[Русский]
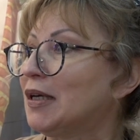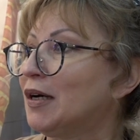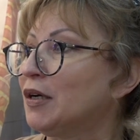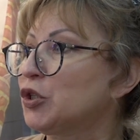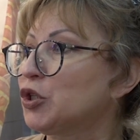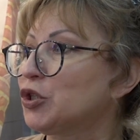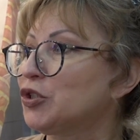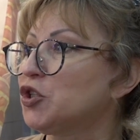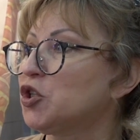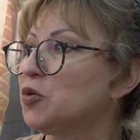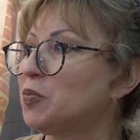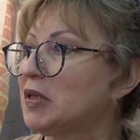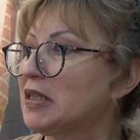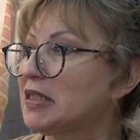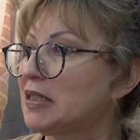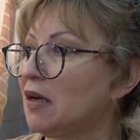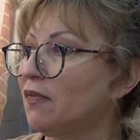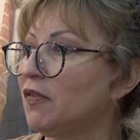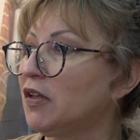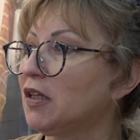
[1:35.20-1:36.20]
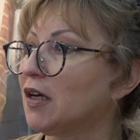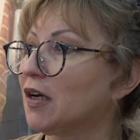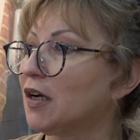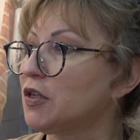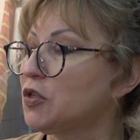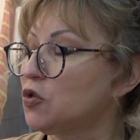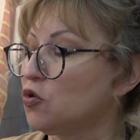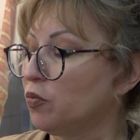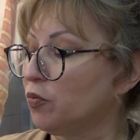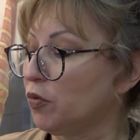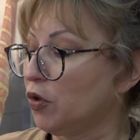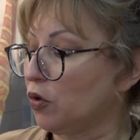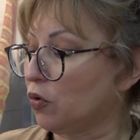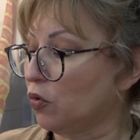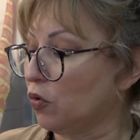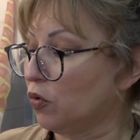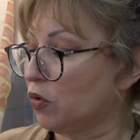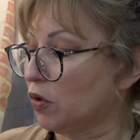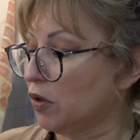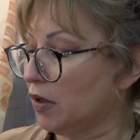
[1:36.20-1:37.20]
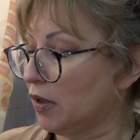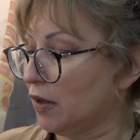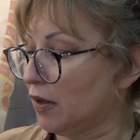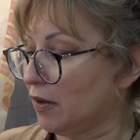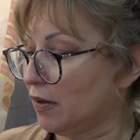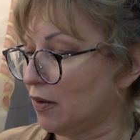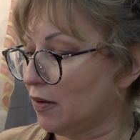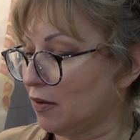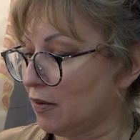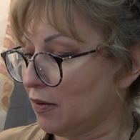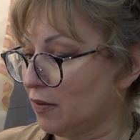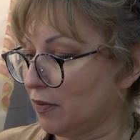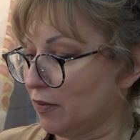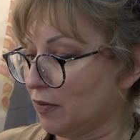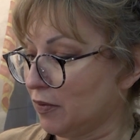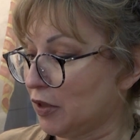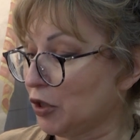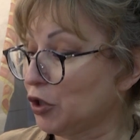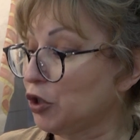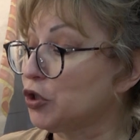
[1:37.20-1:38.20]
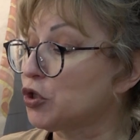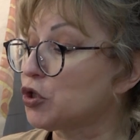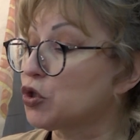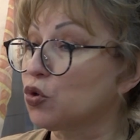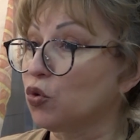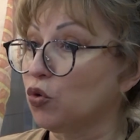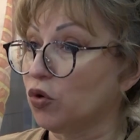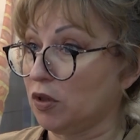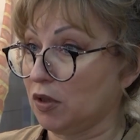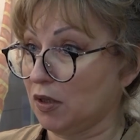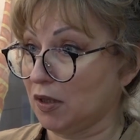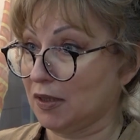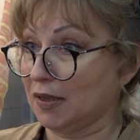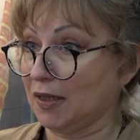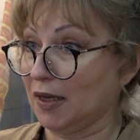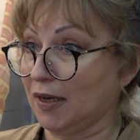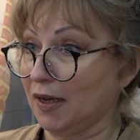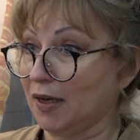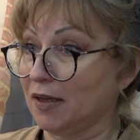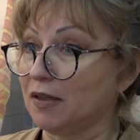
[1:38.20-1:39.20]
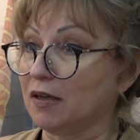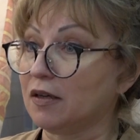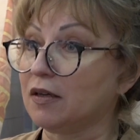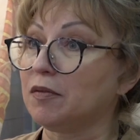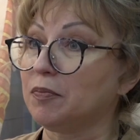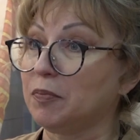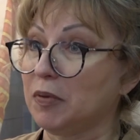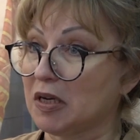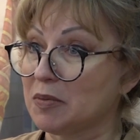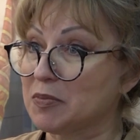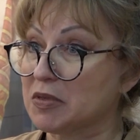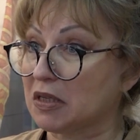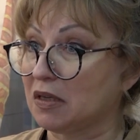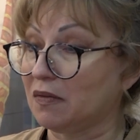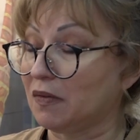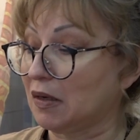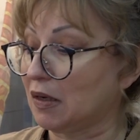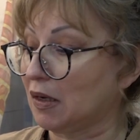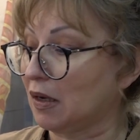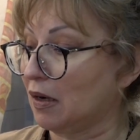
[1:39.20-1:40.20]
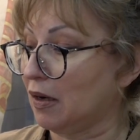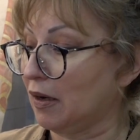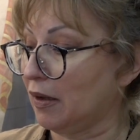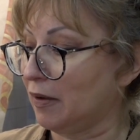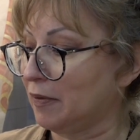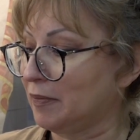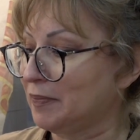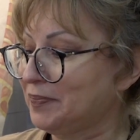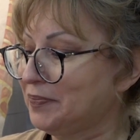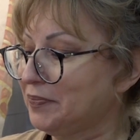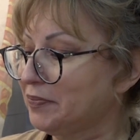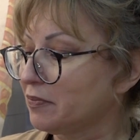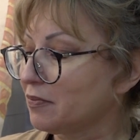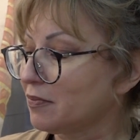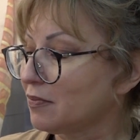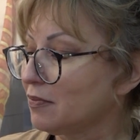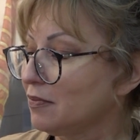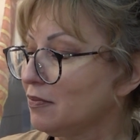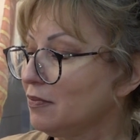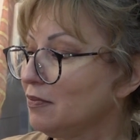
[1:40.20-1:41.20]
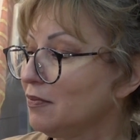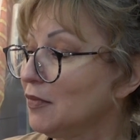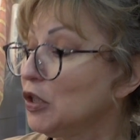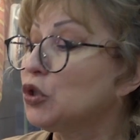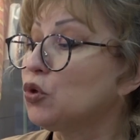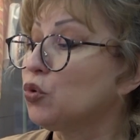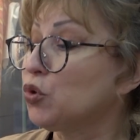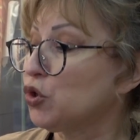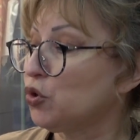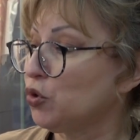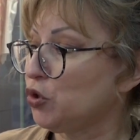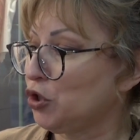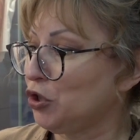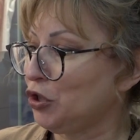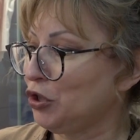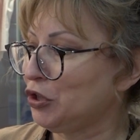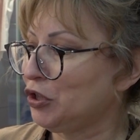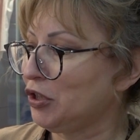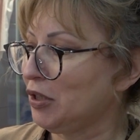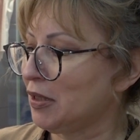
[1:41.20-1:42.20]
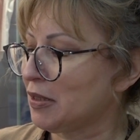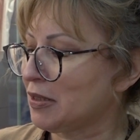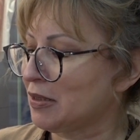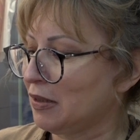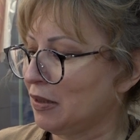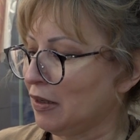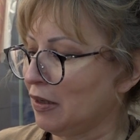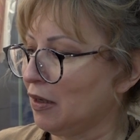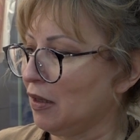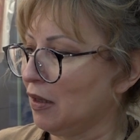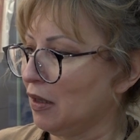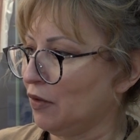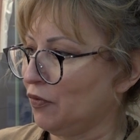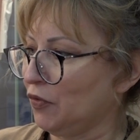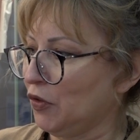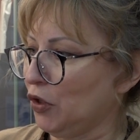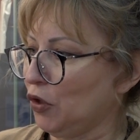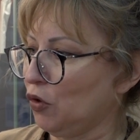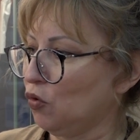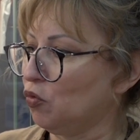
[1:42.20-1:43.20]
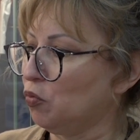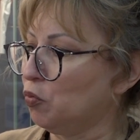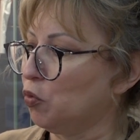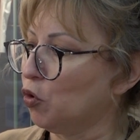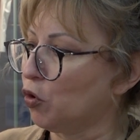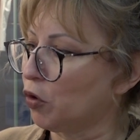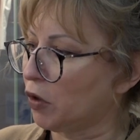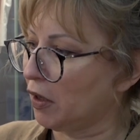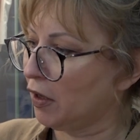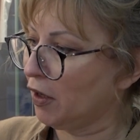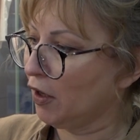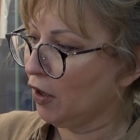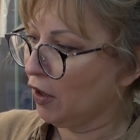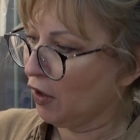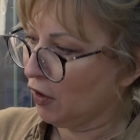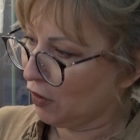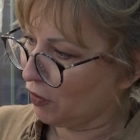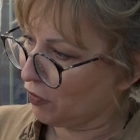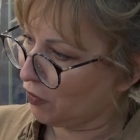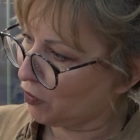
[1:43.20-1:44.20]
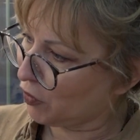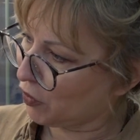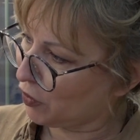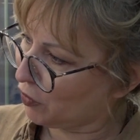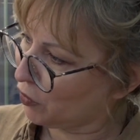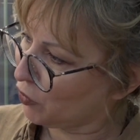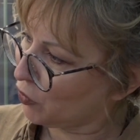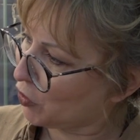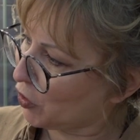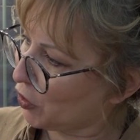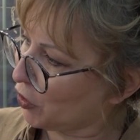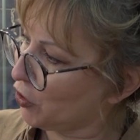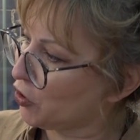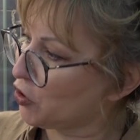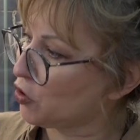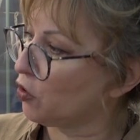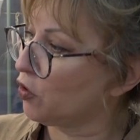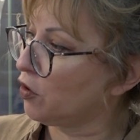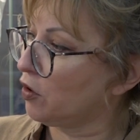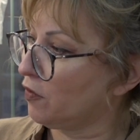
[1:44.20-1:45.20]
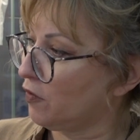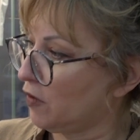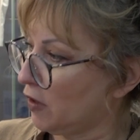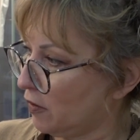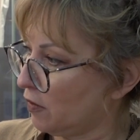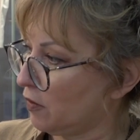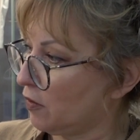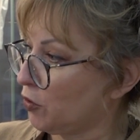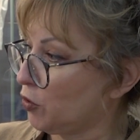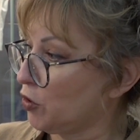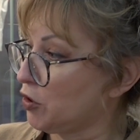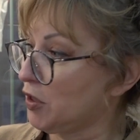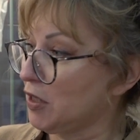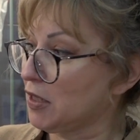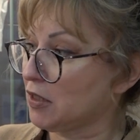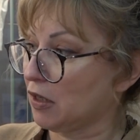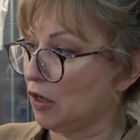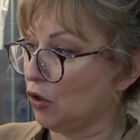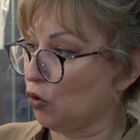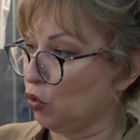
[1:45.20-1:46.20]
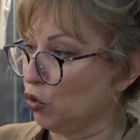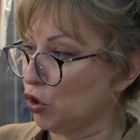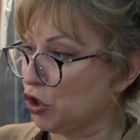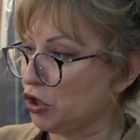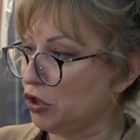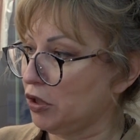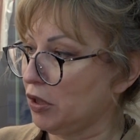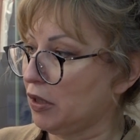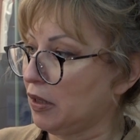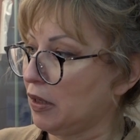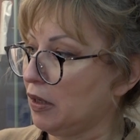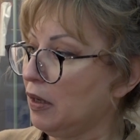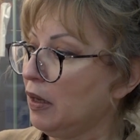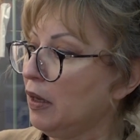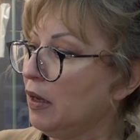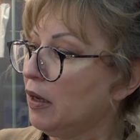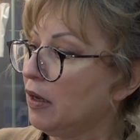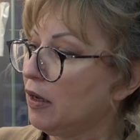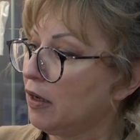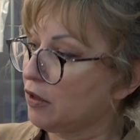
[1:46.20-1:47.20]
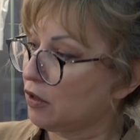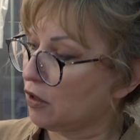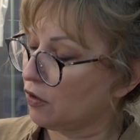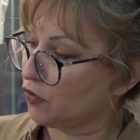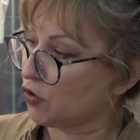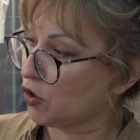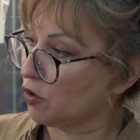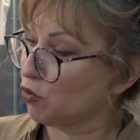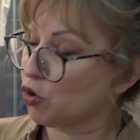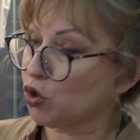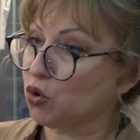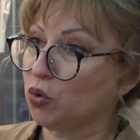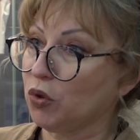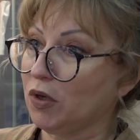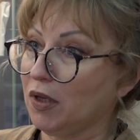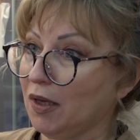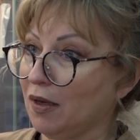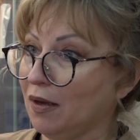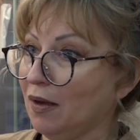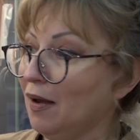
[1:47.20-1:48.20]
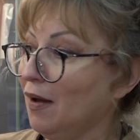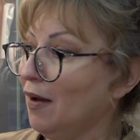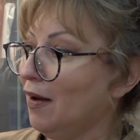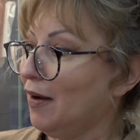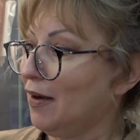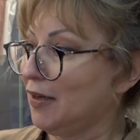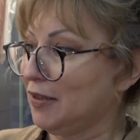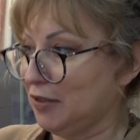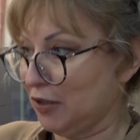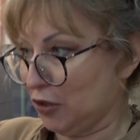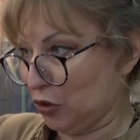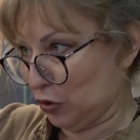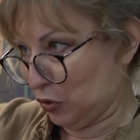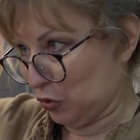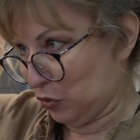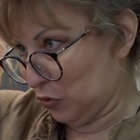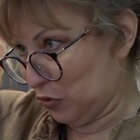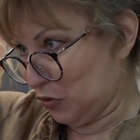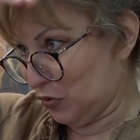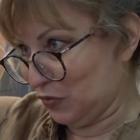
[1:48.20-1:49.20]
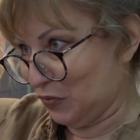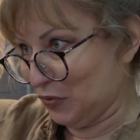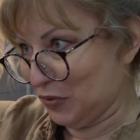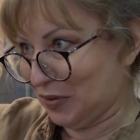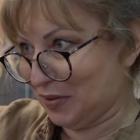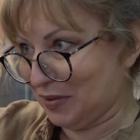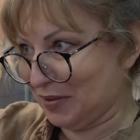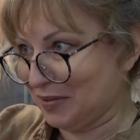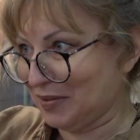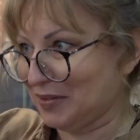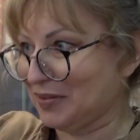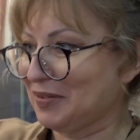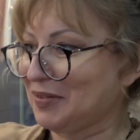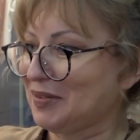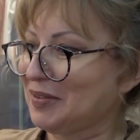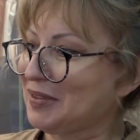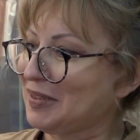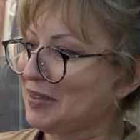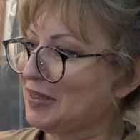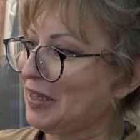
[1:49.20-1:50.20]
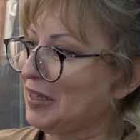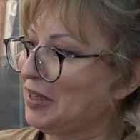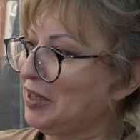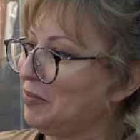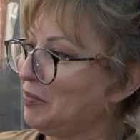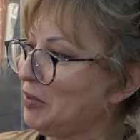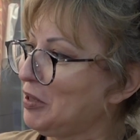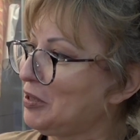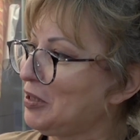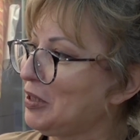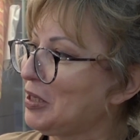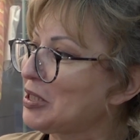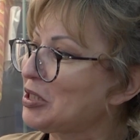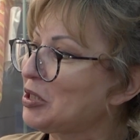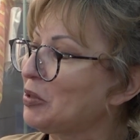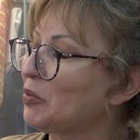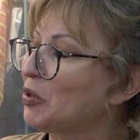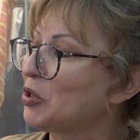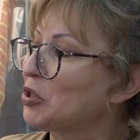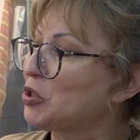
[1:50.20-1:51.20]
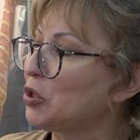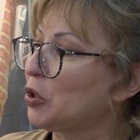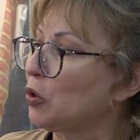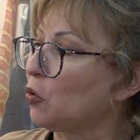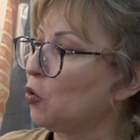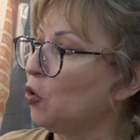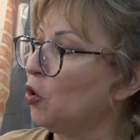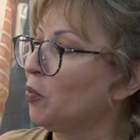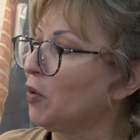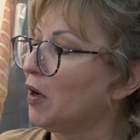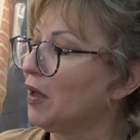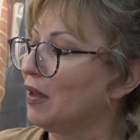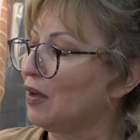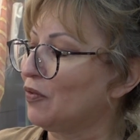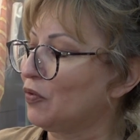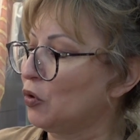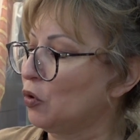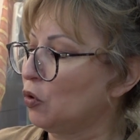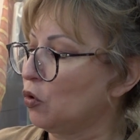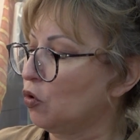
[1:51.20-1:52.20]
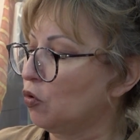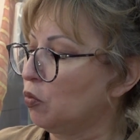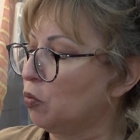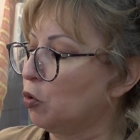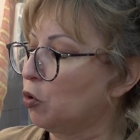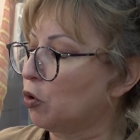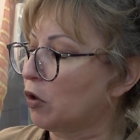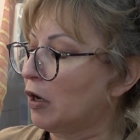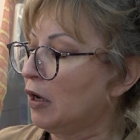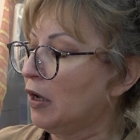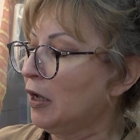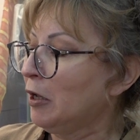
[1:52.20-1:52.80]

Также значит, представлены костюмные куклы в э, традиционных нарядах Пермского края тоже очень интересные головные уборы, вот, ну, традиционные, ну, то есть есть кокошники, это в шамшуре одето, то есть вот э, с таким интересным козырьком головной убор.